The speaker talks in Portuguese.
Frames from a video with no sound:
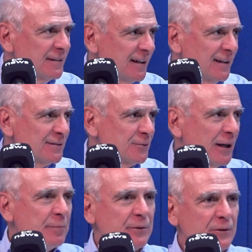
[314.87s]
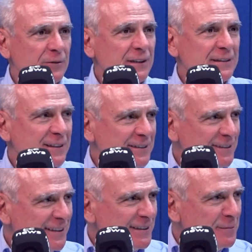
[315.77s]
da, do IPO da
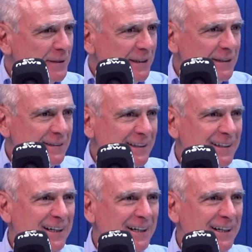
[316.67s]
TC também, né, na